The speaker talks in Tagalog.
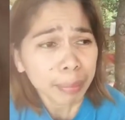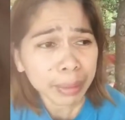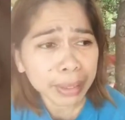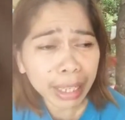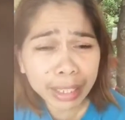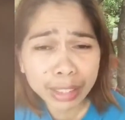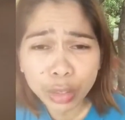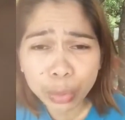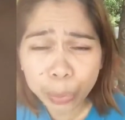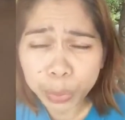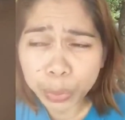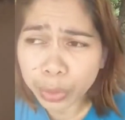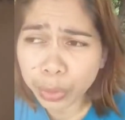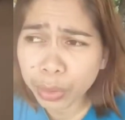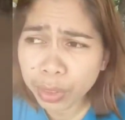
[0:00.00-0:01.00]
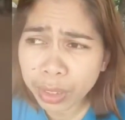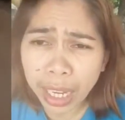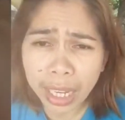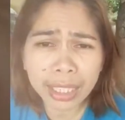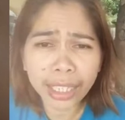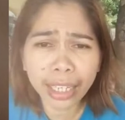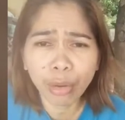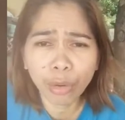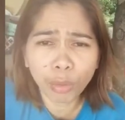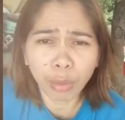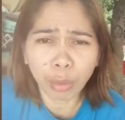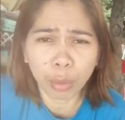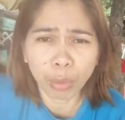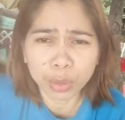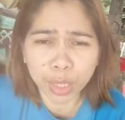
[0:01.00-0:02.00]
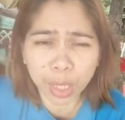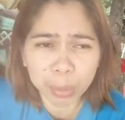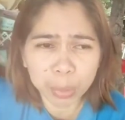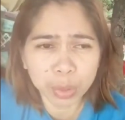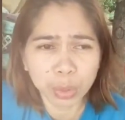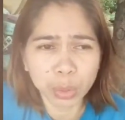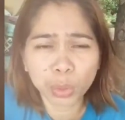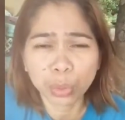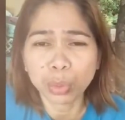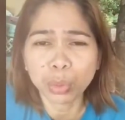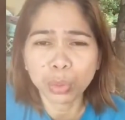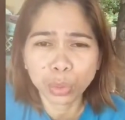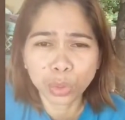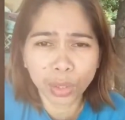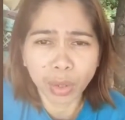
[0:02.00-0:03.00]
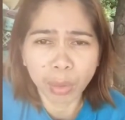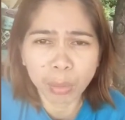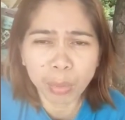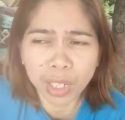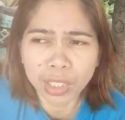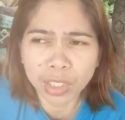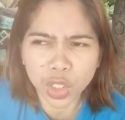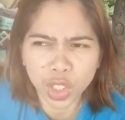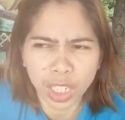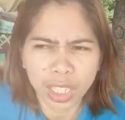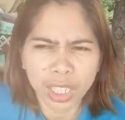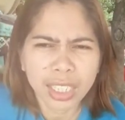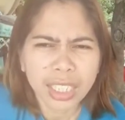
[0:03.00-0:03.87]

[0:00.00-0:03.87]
Mantakin niyo po yun. Galing kang Hong Kong, tapos nasusundo sa'yo ambulansya.